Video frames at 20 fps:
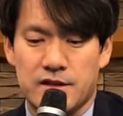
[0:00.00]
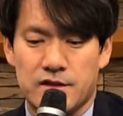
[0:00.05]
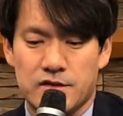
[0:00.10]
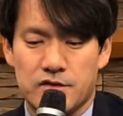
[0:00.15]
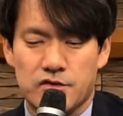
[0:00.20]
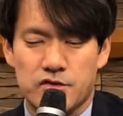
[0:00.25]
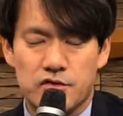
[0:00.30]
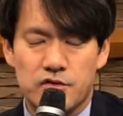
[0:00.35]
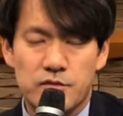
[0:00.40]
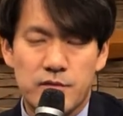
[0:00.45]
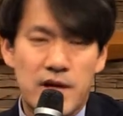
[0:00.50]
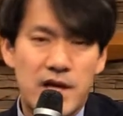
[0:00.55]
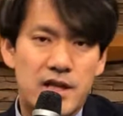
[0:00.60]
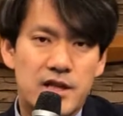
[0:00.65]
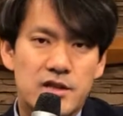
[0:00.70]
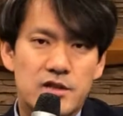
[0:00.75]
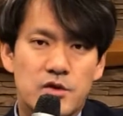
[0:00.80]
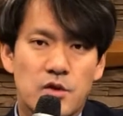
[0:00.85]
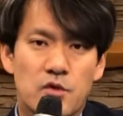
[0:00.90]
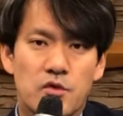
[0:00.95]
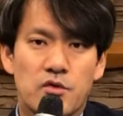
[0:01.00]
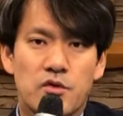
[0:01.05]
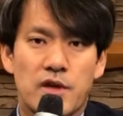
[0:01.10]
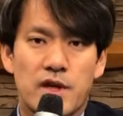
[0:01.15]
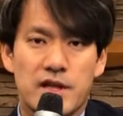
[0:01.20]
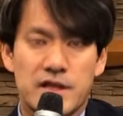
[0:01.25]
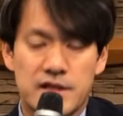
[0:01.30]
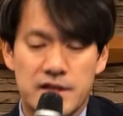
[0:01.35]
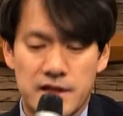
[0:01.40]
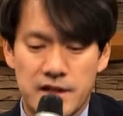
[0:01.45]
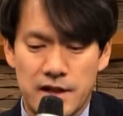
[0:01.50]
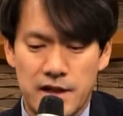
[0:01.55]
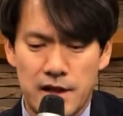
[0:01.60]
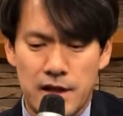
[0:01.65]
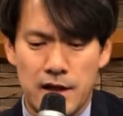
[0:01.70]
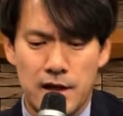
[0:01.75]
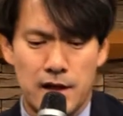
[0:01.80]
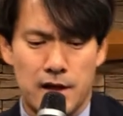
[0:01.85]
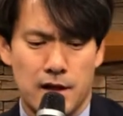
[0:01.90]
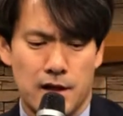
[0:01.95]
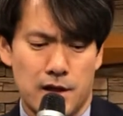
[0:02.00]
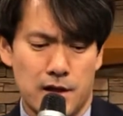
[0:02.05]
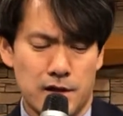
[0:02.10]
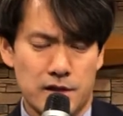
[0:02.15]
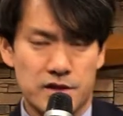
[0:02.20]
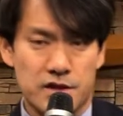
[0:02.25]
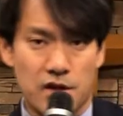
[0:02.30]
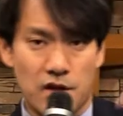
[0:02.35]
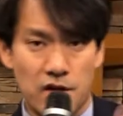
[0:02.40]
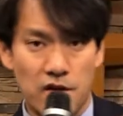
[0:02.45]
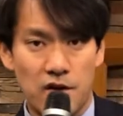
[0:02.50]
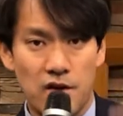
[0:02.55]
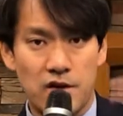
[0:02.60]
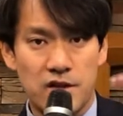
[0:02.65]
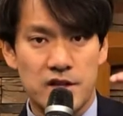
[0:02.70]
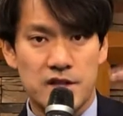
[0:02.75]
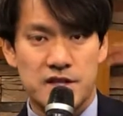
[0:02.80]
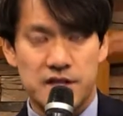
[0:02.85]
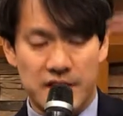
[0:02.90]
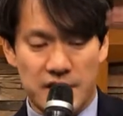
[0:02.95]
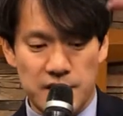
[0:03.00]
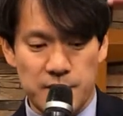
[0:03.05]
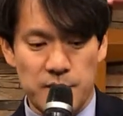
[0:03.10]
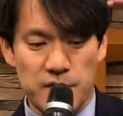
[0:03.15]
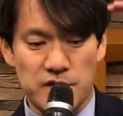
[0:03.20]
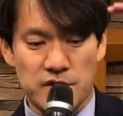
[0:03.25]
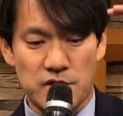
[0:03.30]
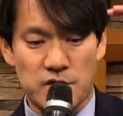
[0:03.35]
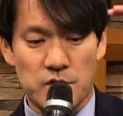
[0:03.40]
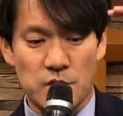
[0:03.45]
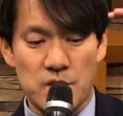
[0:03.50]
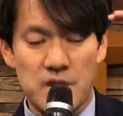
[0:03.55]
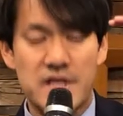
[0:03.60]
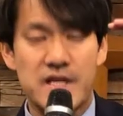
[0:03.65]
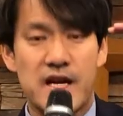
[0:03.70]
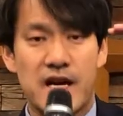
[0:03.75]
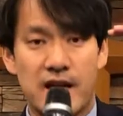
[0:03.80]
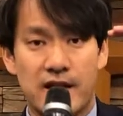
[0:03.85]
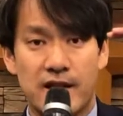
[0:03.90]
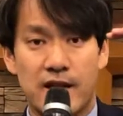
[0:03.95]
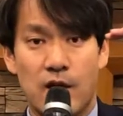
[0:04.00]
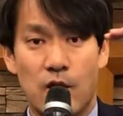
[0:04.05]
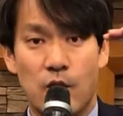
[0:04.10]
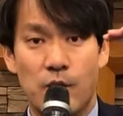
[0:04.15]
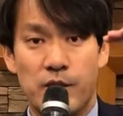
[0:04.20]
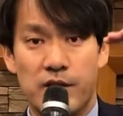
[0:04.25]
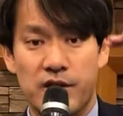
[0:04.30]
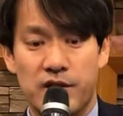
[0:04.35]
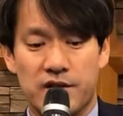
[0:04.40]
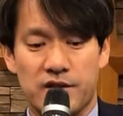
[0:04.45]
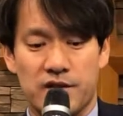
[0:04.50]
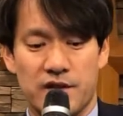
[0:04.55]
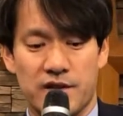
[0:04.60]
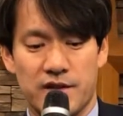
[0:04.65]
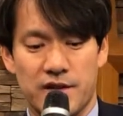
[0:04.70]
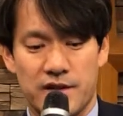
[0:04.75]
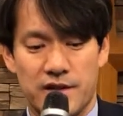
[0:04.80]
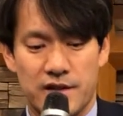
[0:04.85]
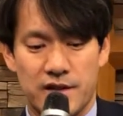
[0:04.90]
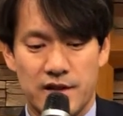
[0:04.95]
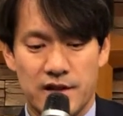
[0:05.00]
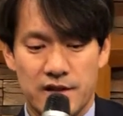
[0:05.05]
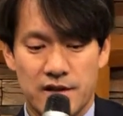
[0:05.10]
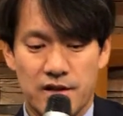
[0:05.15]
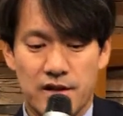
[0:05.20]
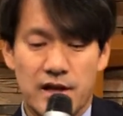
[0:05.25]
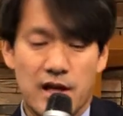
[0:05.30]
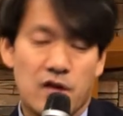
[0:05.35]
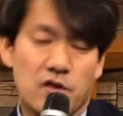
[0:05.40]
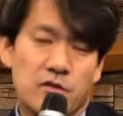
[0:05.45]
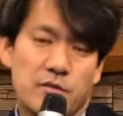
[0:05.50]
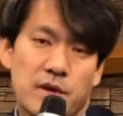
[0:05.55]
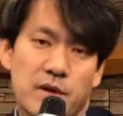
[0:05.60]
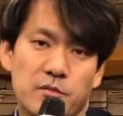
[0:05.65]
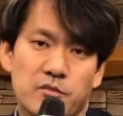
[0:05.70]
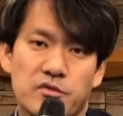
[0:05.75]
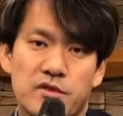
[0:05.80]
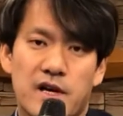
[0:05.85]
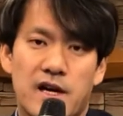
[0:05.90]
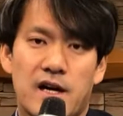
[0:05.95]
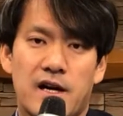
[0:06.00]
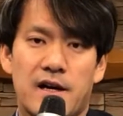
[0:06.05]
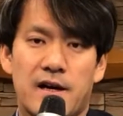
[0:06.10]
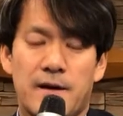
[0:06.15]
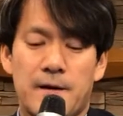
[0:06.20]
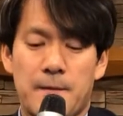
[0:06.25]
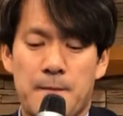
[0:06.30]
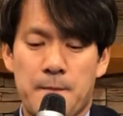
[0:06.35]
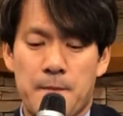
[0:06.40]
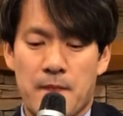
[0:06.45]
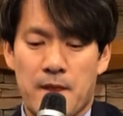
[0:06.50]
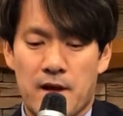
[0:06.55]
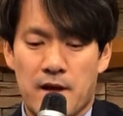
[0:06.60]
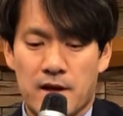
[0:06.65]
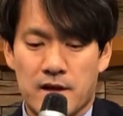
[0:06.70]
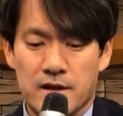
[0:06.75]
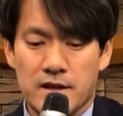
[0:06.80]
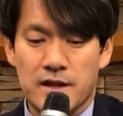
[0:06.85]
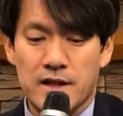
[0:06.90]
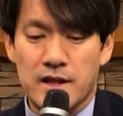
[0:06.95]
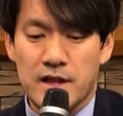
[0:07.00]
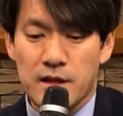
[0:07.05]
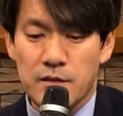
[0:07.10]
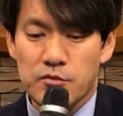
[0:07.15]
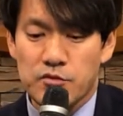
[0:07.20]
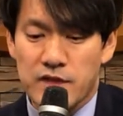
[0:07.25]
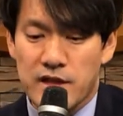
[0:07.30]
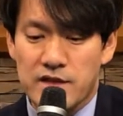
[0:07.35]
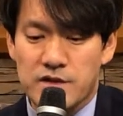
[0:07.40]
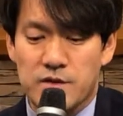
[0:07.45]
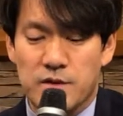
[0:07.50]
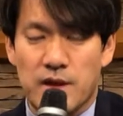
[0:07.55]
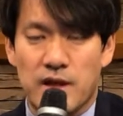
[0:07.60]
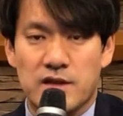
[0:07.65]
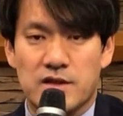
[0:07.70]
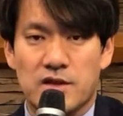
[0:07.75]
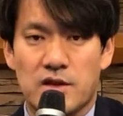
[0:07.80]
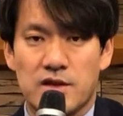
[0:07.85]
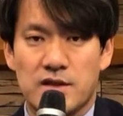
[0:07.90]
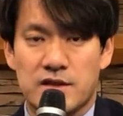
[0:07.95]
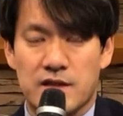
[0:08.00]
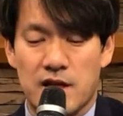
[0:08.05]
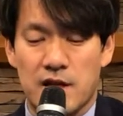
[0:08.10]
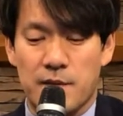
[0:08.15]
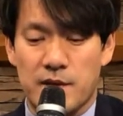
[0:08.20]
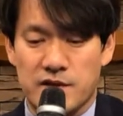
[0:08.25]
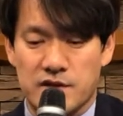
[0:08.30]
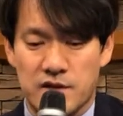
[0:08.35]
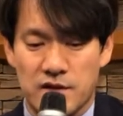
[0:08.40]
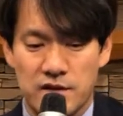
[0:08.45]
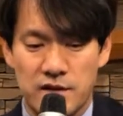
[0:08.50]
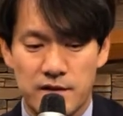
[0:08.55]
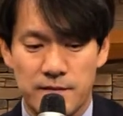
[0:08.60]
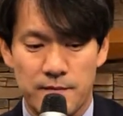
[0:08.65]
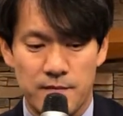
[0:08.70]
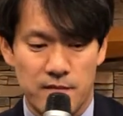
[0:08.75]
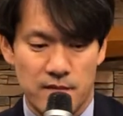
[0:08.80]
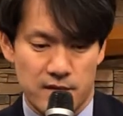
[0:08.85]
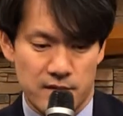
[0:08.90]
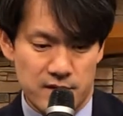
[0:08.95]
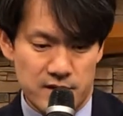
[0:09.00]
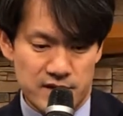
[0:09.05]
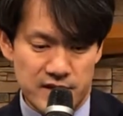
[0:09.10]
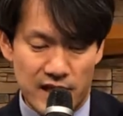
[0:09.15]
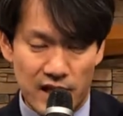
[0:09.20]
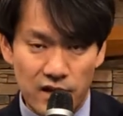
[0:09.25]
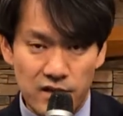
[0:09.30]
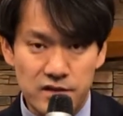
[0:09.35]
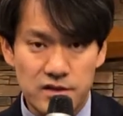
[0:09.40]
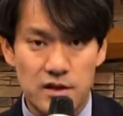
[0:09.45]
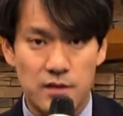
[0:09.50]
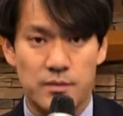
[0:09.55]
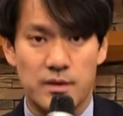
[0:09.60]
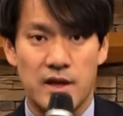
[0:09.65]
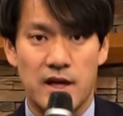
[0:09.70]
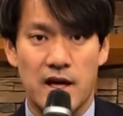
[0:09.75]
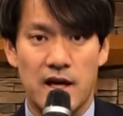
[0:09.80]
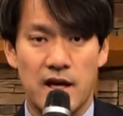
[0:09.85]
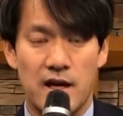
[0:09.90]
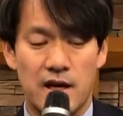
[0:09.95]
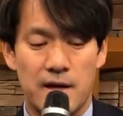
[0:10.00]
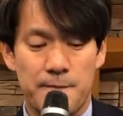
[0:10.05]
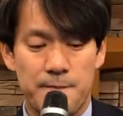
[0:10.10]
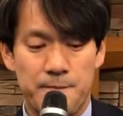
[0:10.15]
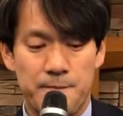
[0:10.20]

수많은 종류의 신이 서열을 지키면서 존재한다고 믿었던 그런 애굽의 문화, 그 이 문화 속에서 이스라엘 백성은 자연스럽게